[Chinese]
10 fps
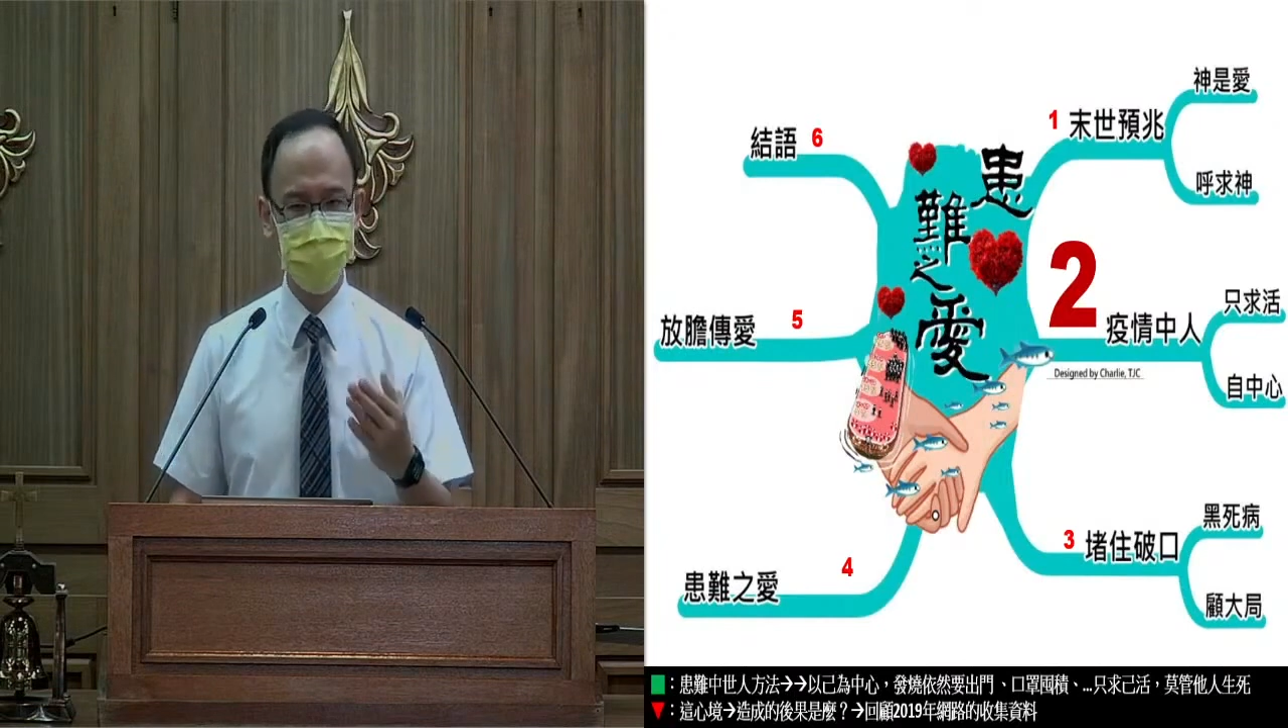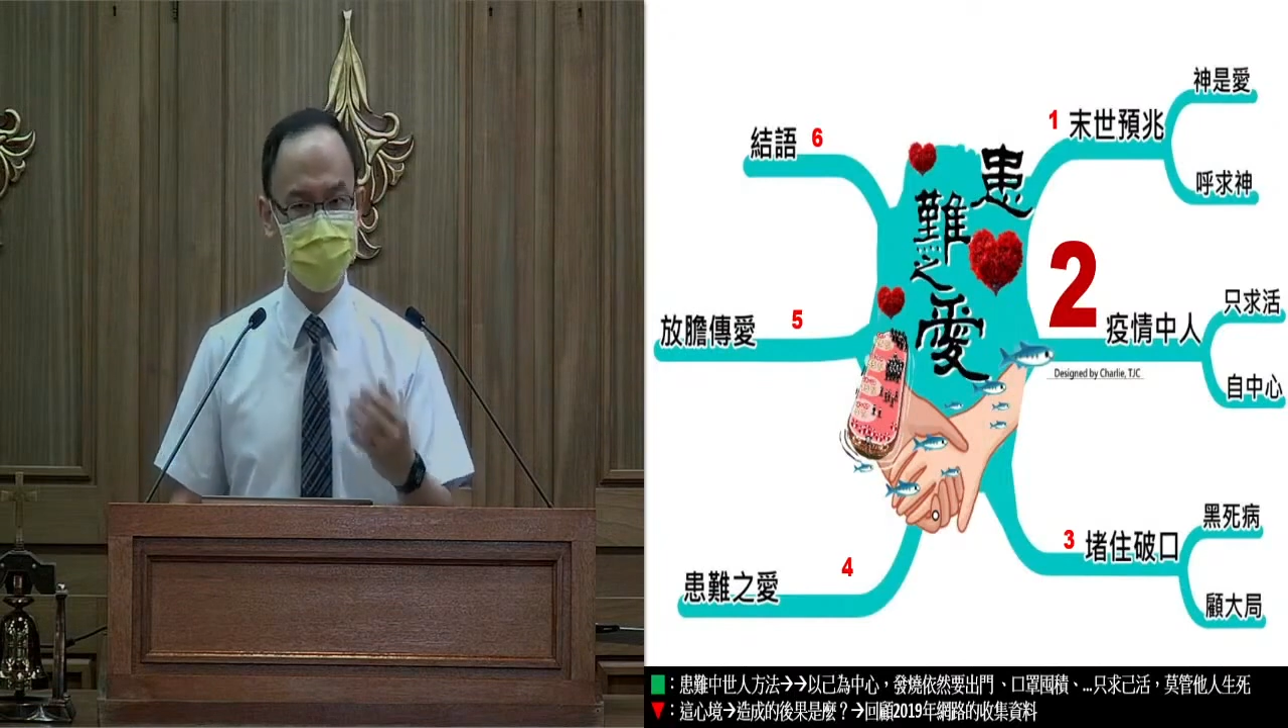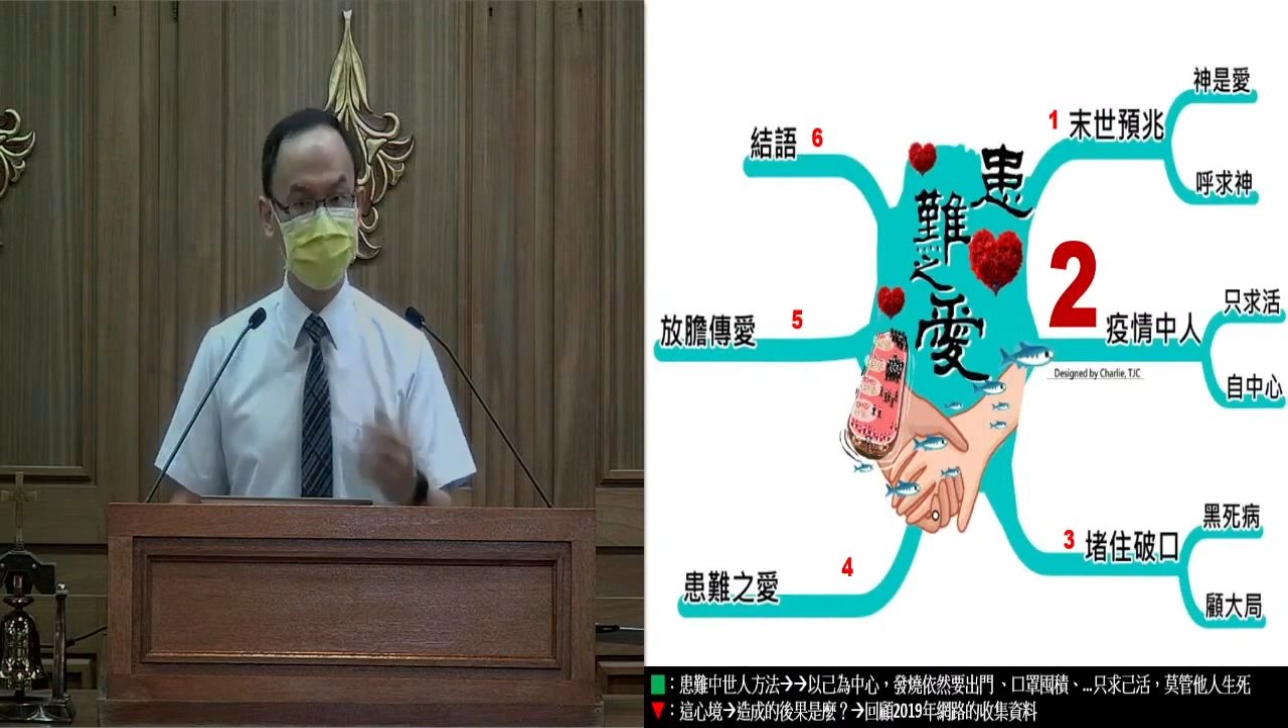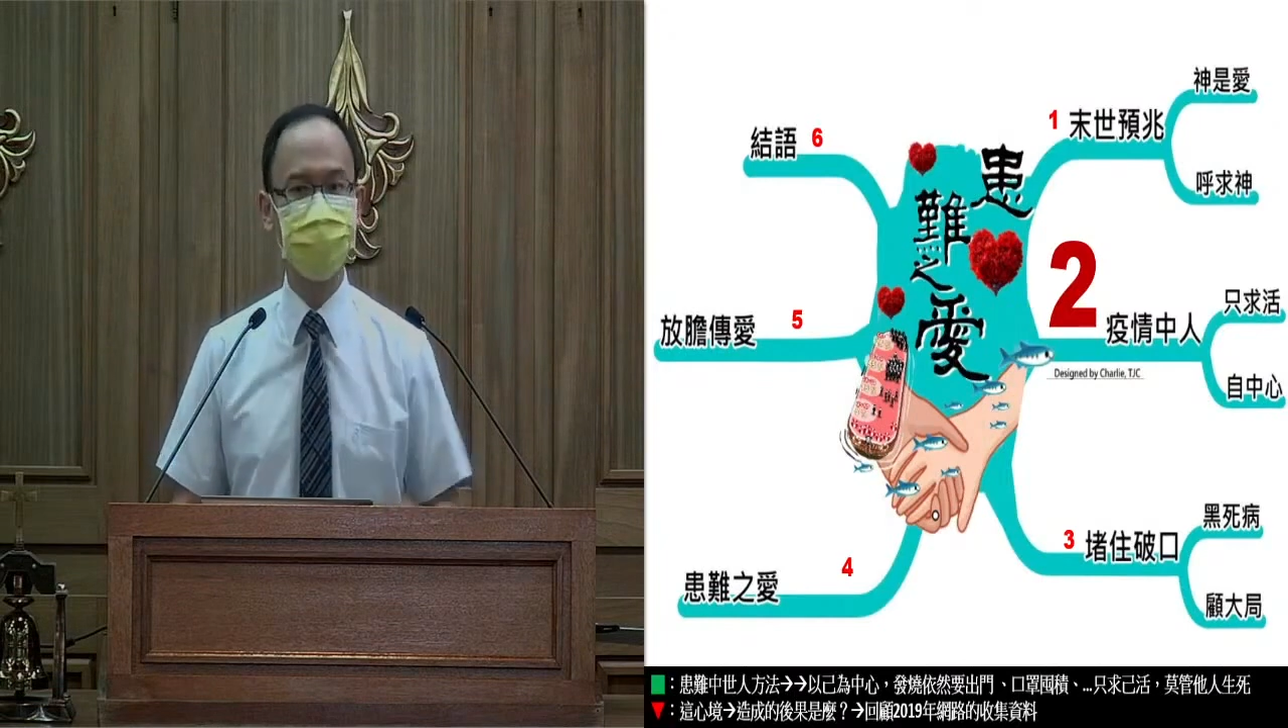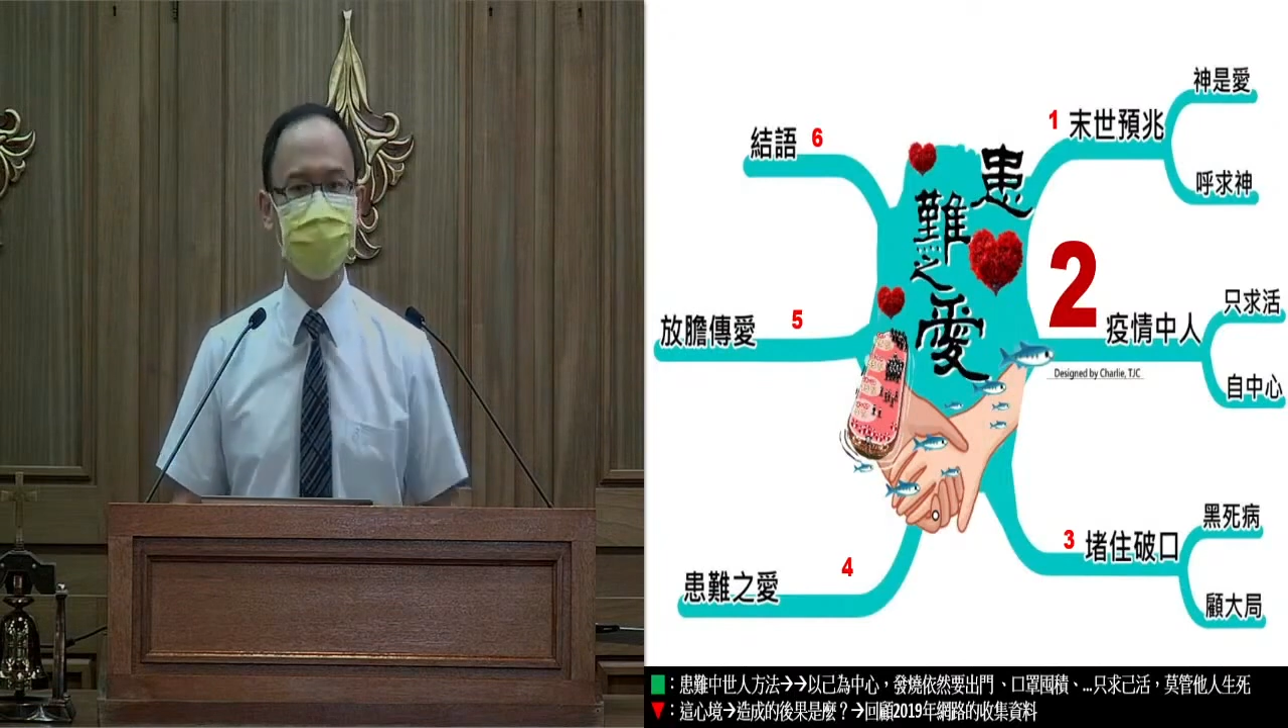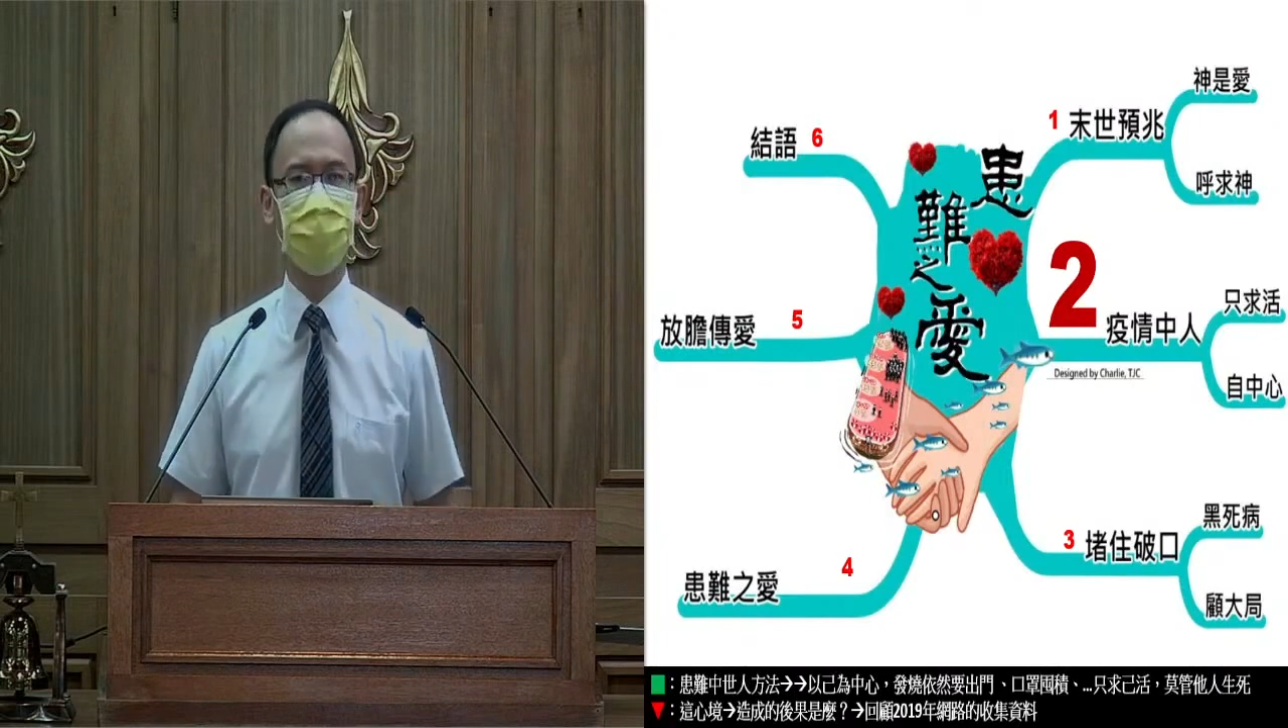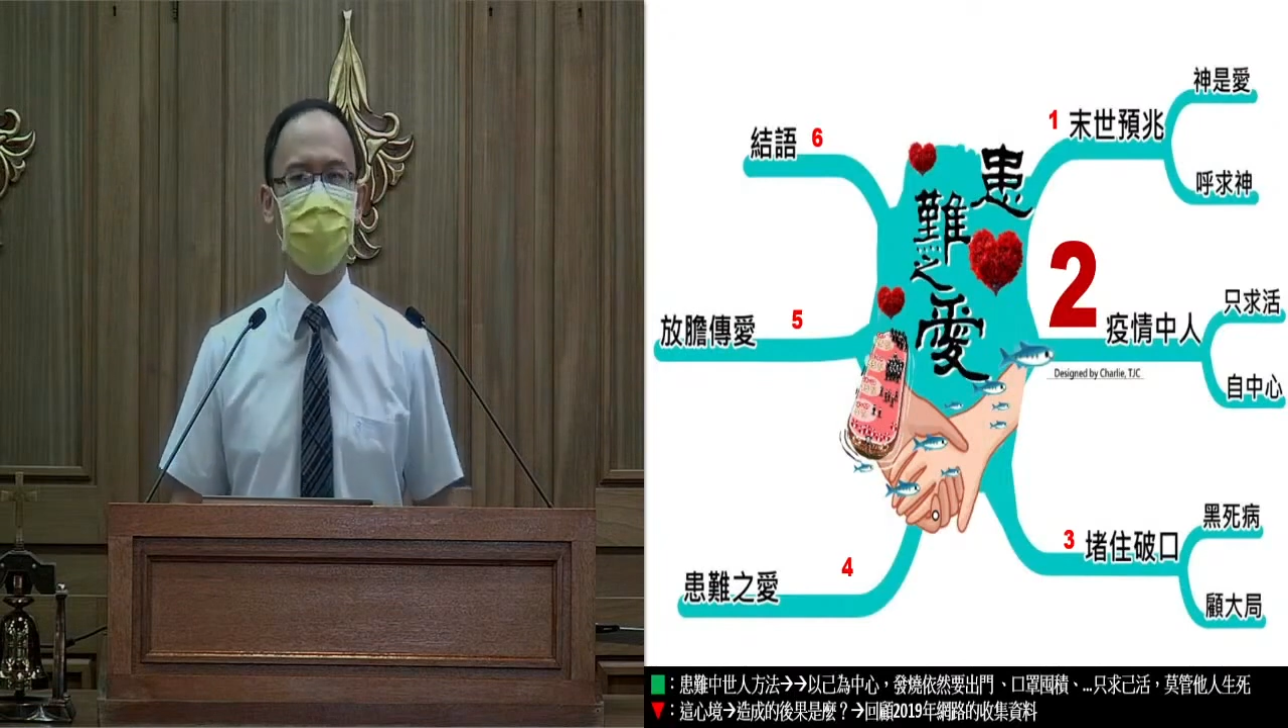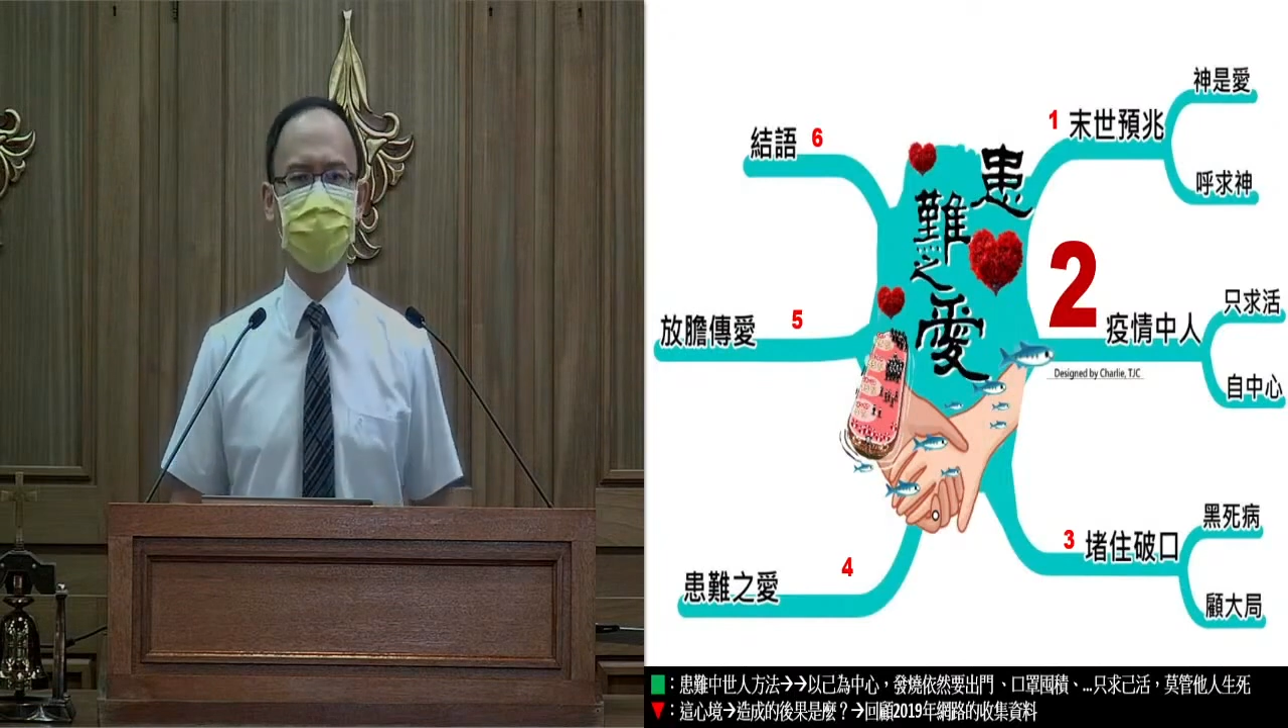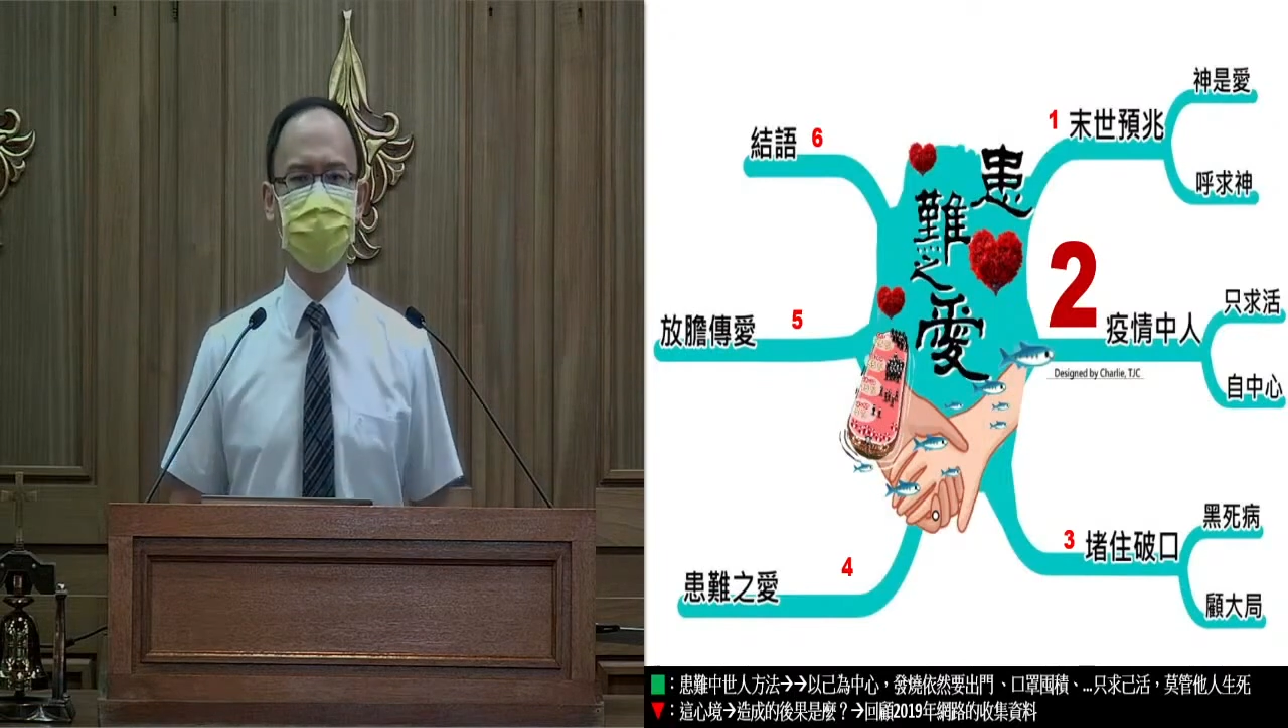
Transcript: 甚大，